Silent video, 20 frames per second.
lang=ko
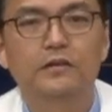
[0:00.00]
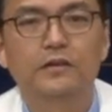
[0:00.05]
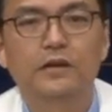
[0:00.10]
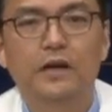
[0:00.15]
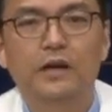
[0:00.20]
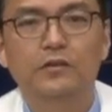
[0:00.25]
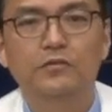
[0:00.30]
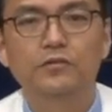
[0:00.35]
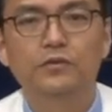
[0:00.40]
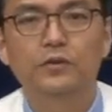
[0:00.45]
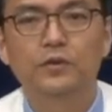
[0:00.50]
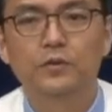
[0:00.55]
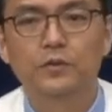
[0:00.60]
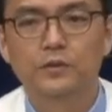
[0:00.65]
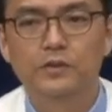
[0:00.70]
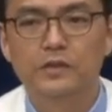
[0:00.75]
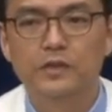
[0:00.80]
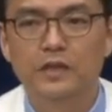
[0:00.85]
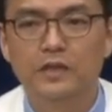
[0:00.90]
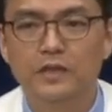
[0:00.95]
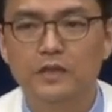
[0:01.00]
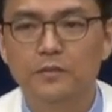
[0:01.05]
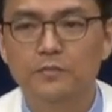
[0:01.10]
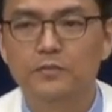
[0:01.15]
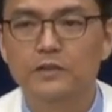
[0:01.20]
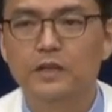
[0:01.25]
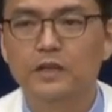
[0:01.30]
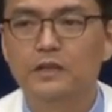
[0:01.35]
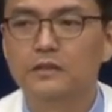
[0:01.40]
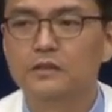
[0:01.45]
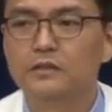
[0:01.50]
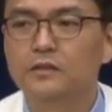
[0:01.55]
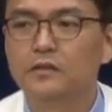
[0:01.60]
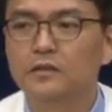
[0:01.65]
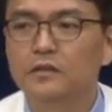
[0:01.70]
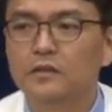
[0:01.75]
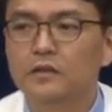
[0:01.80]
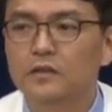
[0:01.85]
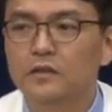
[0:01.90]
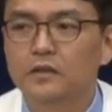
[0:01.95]
한국어로 진행이 됩니다. 그래서
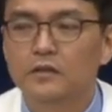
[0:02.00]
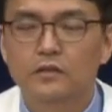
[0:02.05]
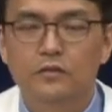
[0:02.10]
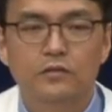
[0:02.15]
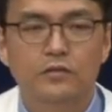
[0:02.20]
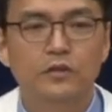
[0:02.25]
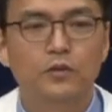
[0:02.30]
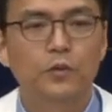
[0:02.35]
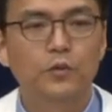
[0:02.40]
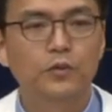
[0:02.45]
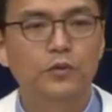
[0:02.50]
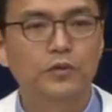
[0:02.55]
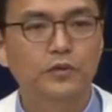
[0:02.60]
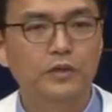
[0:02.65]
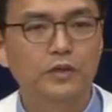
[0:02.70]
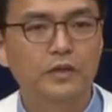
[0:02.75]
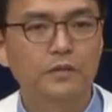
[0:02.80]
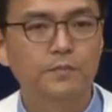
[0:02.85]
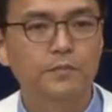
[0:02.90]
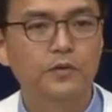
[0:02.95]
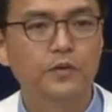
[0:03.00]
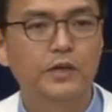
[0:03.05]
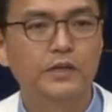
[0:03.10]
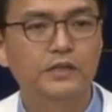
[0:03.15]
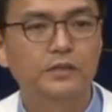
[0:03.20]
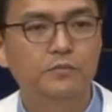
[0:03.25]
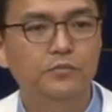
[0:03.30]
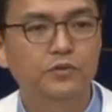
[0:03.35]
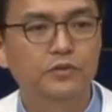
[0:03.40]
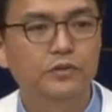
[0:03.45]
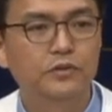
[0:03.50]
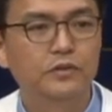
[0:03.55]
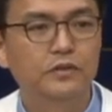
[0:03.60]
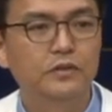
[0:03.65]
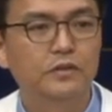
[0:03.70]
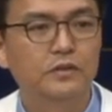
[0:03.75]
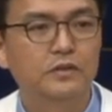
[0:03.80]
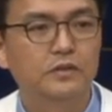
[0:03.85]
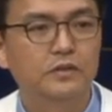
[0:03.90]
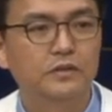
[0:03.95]
우리 통역기 필요하신
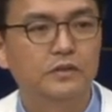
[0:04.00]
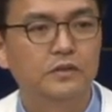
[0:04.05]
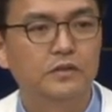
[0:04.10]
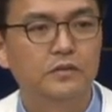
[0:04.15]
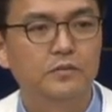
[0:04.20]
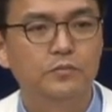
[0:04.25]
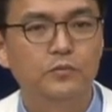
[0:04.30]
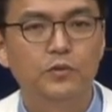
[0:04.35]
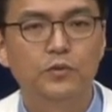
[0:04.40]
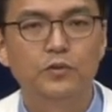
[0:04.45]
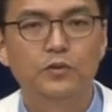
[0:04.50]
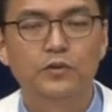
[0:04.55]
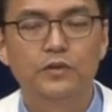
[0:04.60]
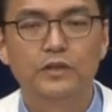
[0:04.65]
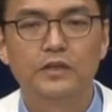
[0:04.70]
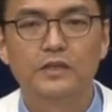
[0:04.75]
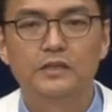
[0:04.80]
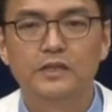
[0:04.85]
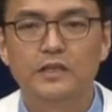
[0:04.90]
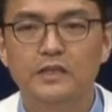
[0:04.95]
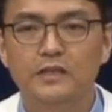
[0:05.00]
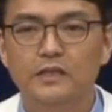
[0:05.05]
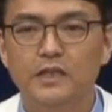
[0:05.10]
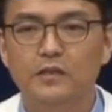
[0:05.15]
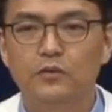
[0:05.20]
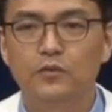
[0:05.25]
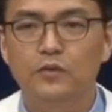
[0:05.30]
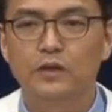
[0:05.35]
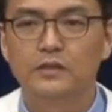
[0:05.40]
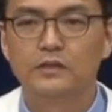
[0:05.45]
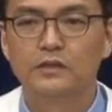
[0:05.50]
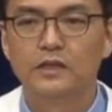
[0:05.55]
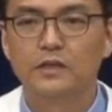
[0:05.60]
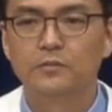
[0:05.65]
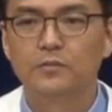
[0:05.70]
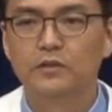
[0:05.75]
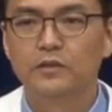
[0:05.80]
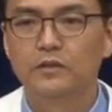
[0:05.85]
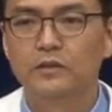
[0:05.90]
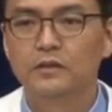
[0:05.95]
분들, 지금 통역기가 잘 작동하는지
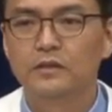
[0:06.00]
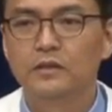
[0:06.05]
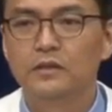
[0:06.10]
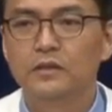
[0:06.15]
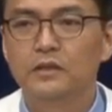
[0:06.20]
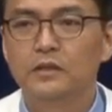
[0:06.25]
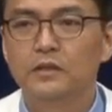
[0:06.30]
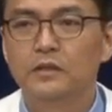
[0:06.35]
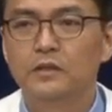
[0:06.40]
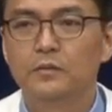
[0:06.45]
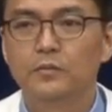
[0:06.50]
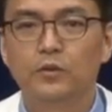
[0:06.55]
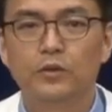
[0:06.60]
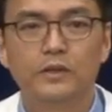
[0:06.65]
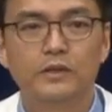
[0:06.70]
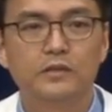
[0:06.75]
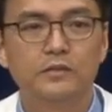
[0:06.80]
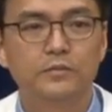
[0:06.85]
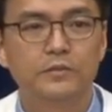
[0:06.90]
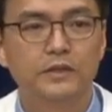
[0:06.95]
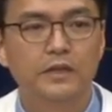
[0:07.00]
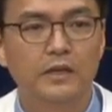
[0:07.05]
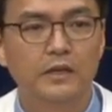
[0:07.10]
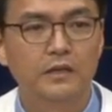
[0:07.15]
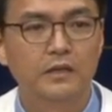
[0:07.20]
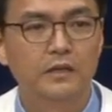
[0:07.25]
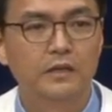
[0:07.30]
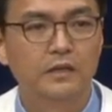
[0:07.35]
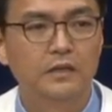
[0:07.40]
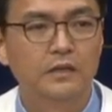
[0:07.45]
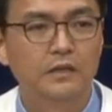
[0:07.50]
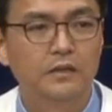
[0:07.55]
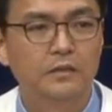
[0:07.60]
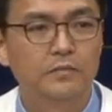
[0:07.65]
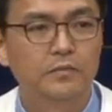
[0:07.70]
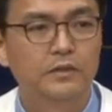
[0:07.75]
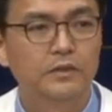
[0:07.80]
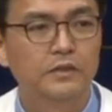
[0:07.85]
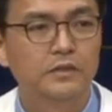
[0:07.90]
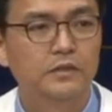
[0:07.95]
한번 보겠습니다.
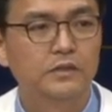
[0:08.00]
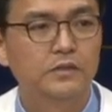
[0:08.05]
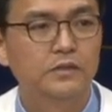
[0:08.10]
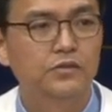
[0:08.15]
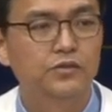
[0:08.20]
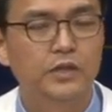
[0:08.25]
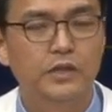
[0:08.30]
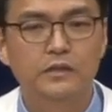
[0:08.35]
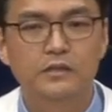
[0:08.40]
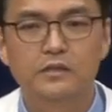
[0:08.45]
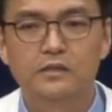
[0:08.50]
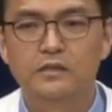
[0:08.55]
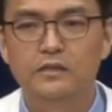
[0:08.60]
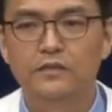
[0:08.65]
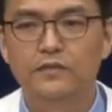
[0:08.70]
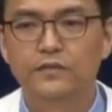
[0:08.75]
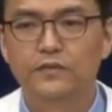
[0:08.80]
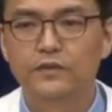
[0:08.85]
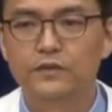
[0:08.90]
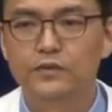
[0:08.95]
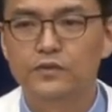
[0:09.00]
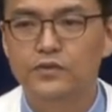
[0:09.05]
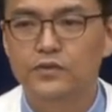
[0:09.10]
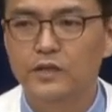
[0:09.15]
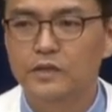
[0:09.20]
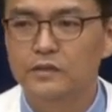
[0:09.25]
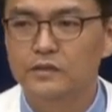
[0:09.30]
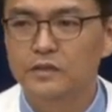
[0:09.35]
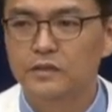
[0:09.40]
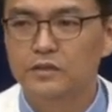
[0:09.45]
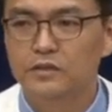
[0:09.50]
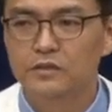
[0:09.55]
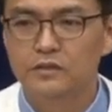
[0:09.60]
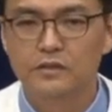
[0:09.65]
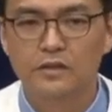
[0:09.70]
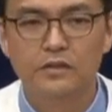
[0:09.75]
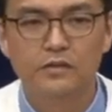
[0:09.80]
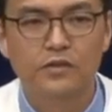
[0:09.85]
Please check to see if your translation sets